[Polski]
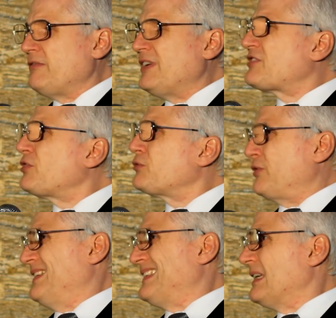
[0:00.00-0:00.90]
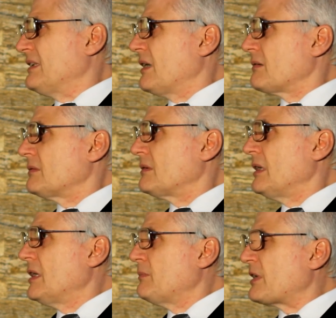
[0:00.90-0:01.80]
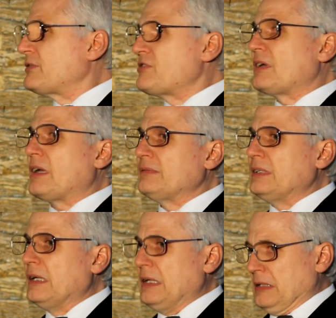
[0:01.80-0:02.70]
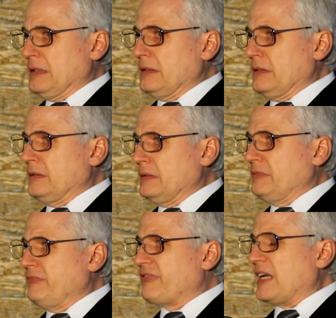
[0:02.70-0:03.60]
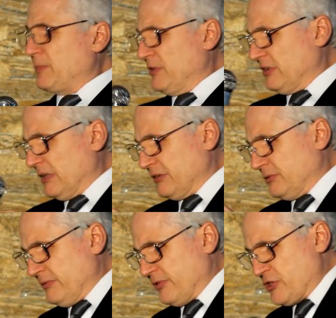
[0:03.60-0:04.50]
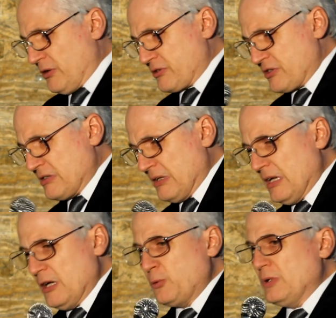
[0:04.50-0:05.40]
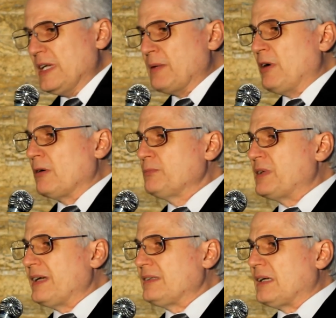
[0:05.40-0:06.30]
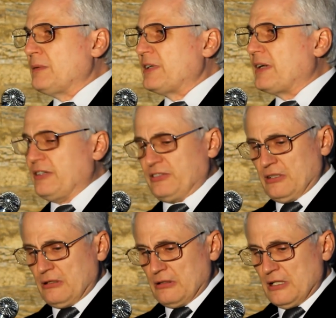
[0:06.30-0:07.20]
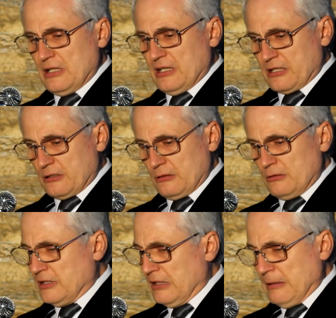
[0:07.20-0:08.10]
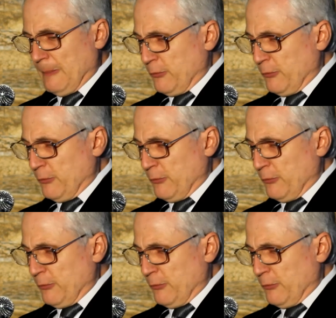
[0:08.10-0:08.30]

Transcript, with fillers: Wie, co to jest za naród. Bardzo ciekawy fragment e, znalazłem w książce Williama Albrighta, amerykańskiego archeologa.